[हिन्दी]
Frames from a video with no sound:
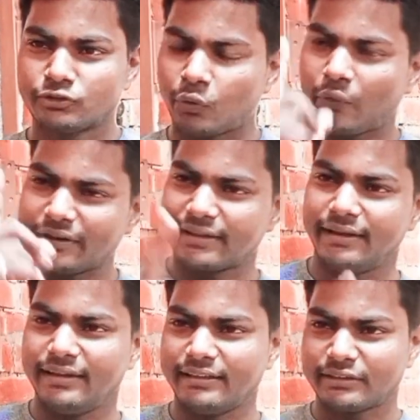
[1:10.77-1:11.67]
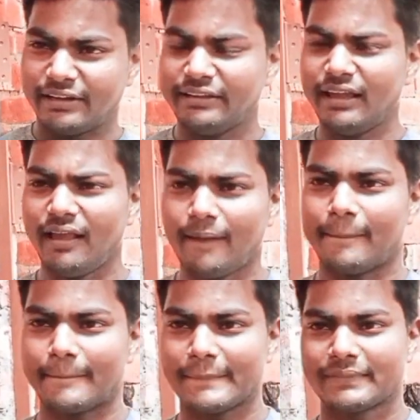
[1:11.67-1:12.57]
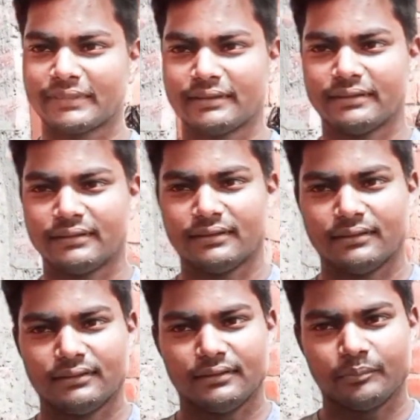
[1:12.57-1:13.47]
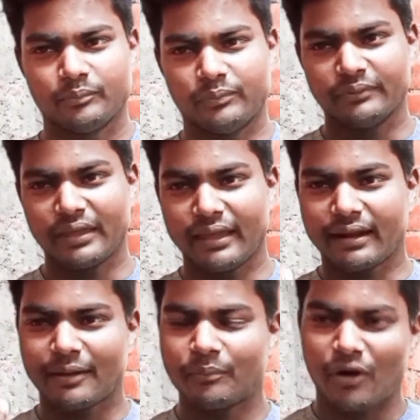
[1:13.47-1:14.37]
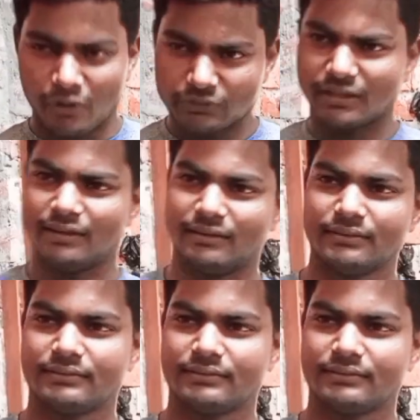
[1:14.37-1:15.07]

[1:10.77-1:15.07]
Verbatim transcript: एक छोकरी की इज्जत के लिए ये रकम बहुत है